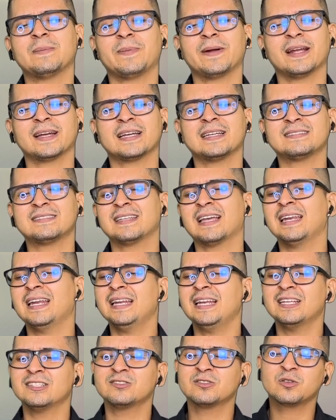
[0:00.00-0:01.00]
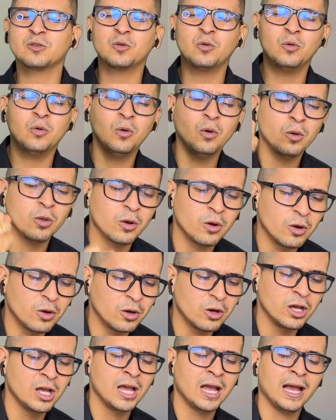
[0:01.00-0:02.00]
para que sea Él el
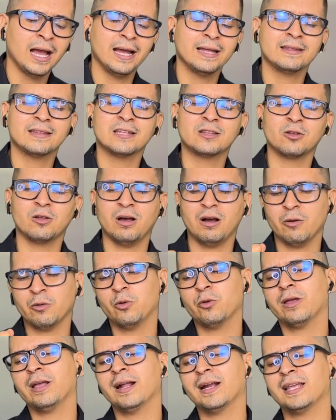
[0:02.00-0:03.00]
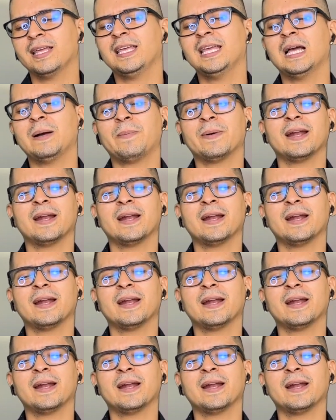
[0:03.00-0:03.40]
escudo ante toda brujería,